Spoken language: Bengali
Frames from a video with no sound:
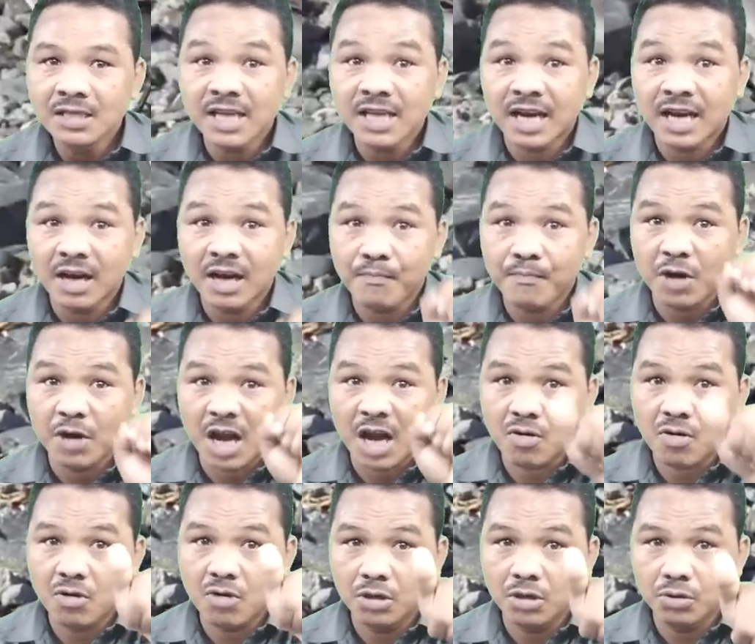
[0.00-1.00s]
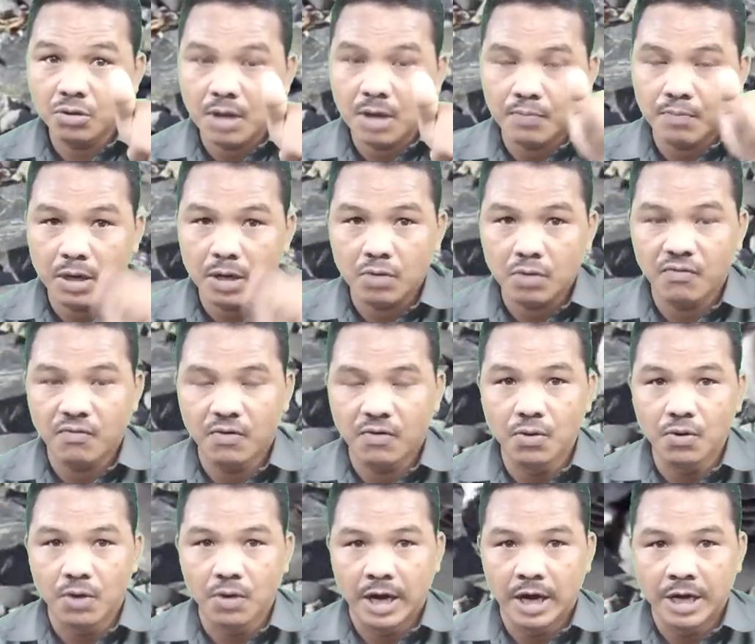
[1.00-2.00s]
সেখানটা ফটাক করে যদি আপনি একটু
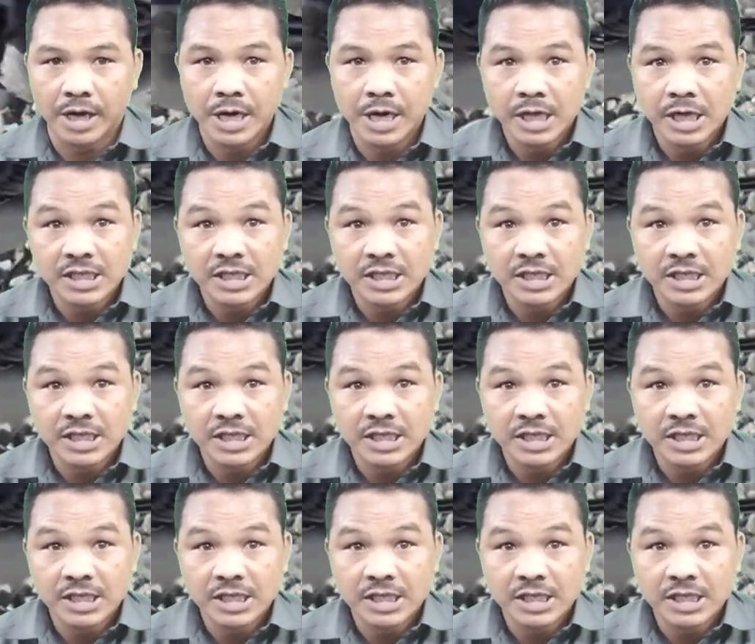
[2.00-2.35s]
ফলো করেন